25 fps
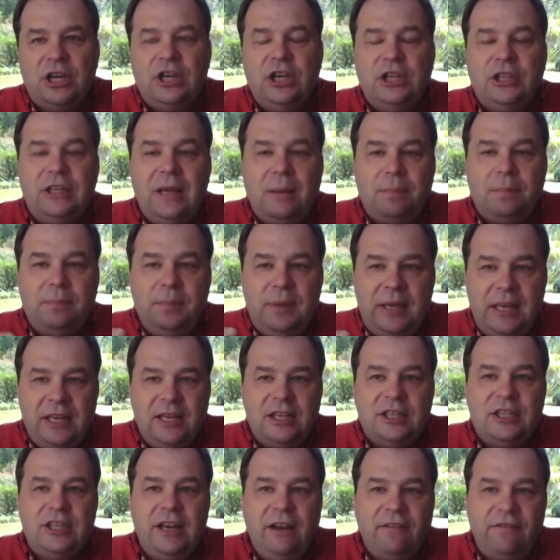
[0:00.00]
myślę, że ta
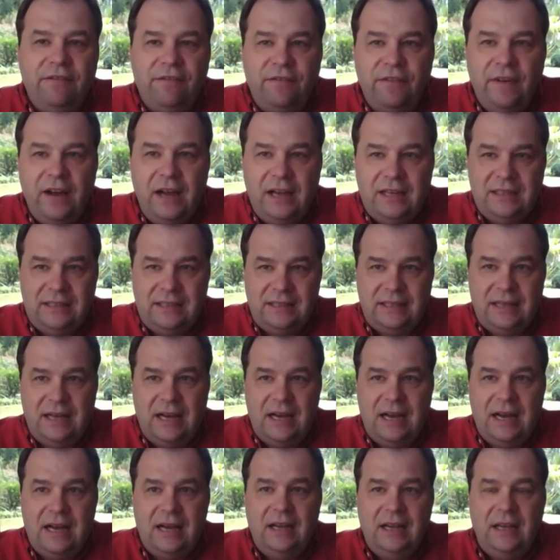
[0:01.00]
pierwsza
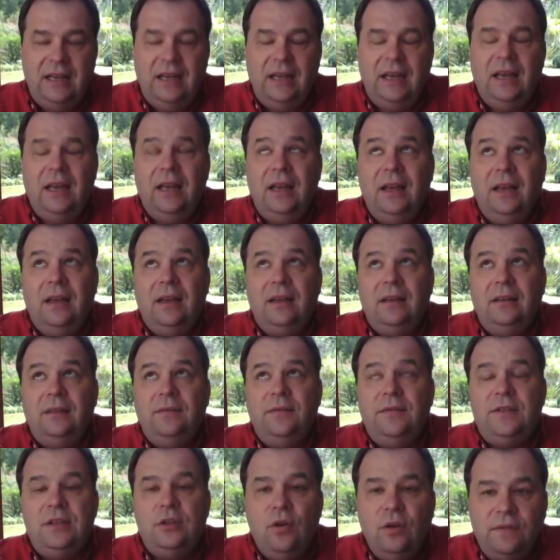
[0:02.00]
faza
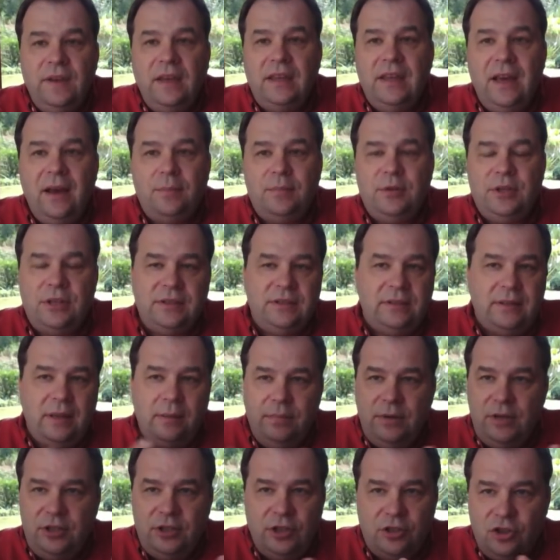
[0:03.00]
wznowienia przez
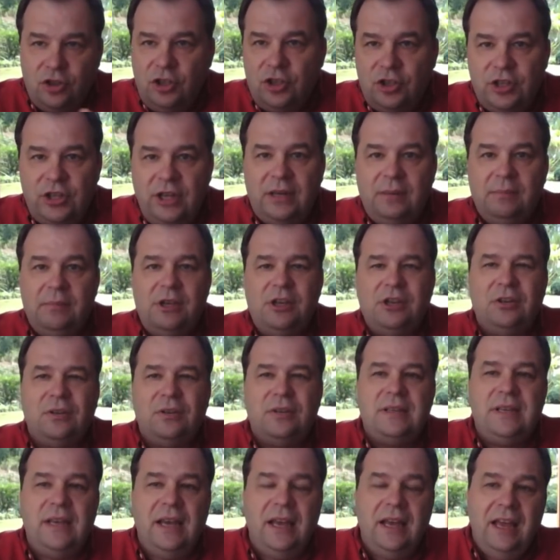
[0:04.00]
najbliższe 3-4
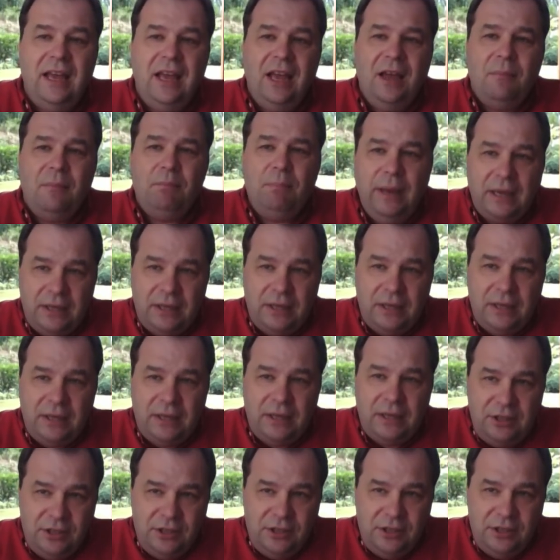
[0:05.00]
miesiące
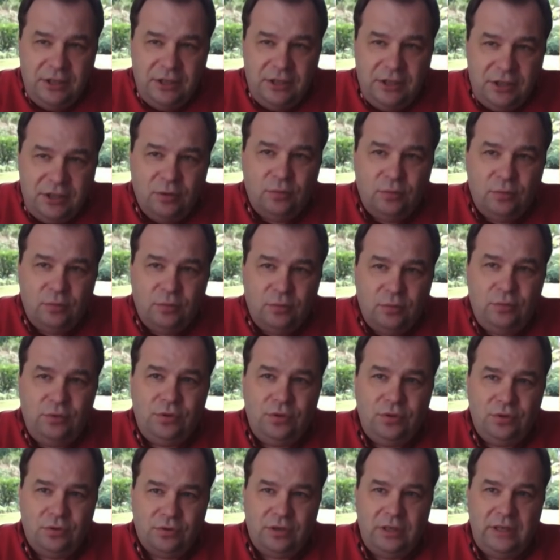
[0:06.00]
będzie będzie
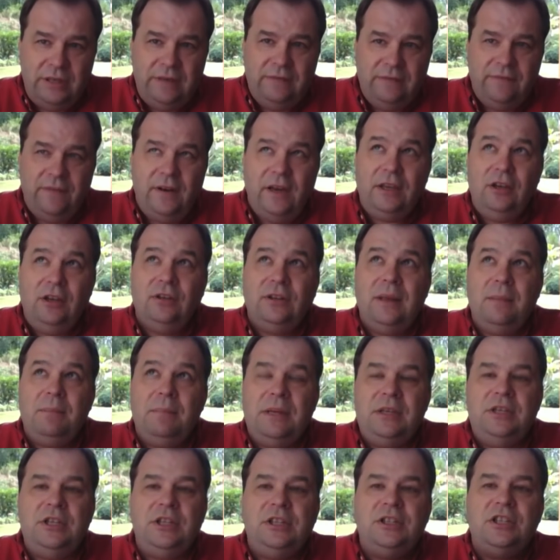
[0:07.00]
uciążliwa i
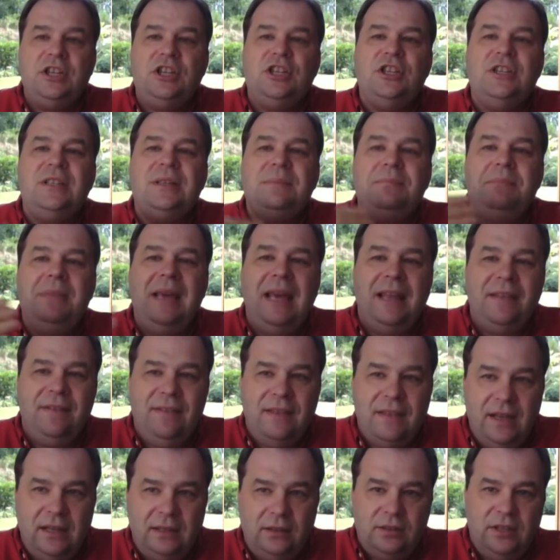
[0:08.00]
ona będzie też
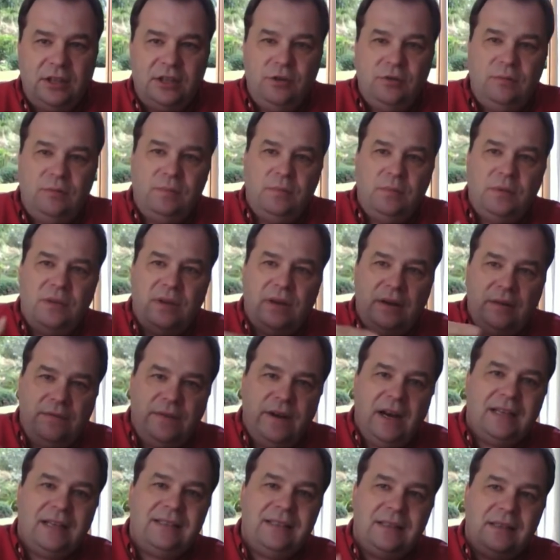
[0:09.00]
zmienna, to znaczy y,
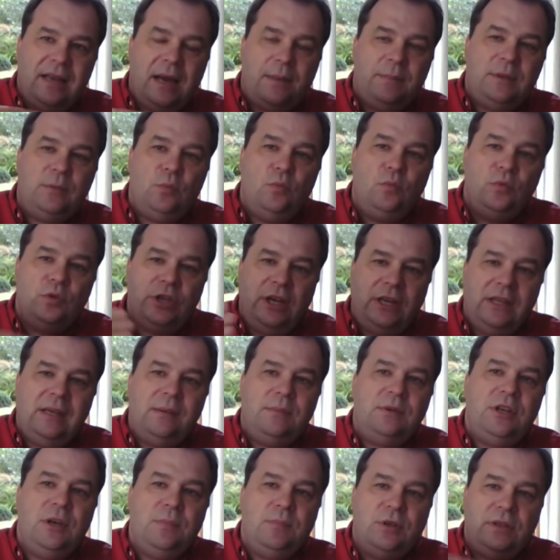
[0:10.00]
wraz z jakby z uczeniem
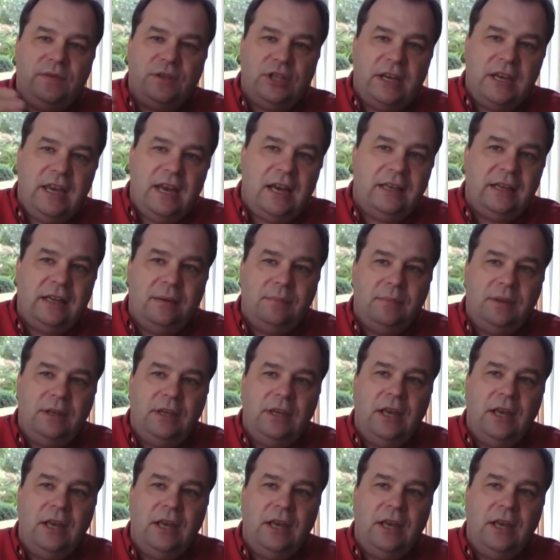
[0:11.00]
się i przyzwyczajaniem i